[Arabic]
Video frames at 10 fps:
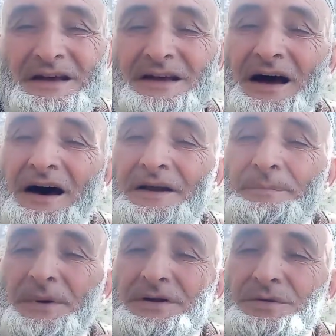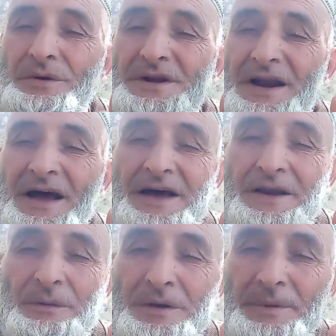يا رب ارزقنا
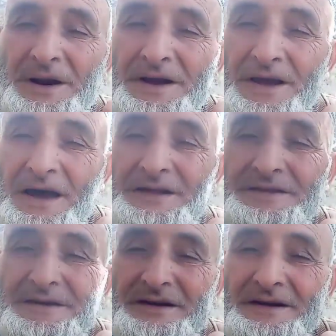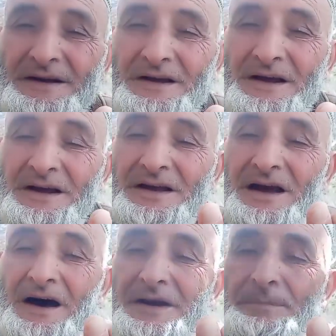الخير والبركات
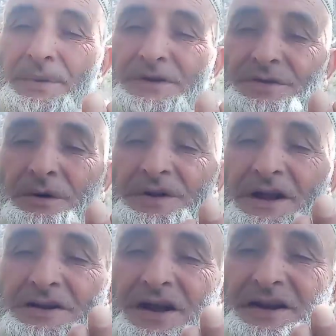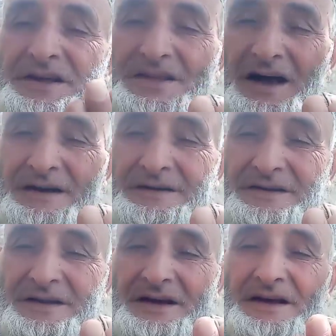يا رب ارزقنا الجنة
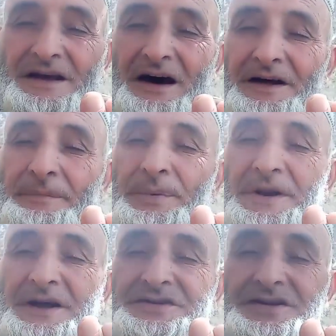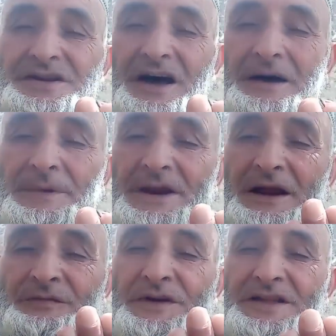يا رب نجنا من
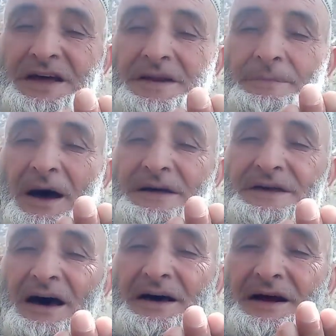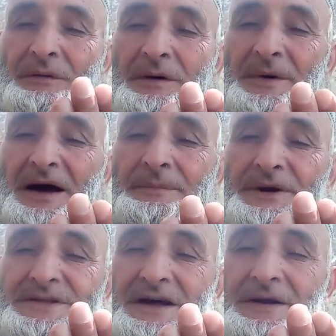الفتن ما ظهر وما
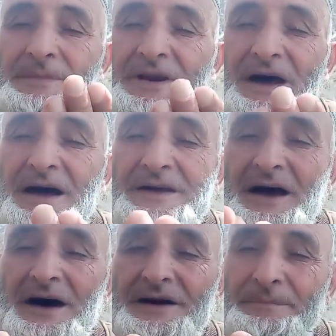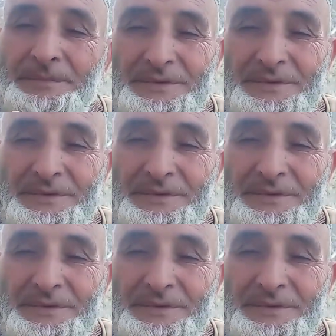بطن منها يا رب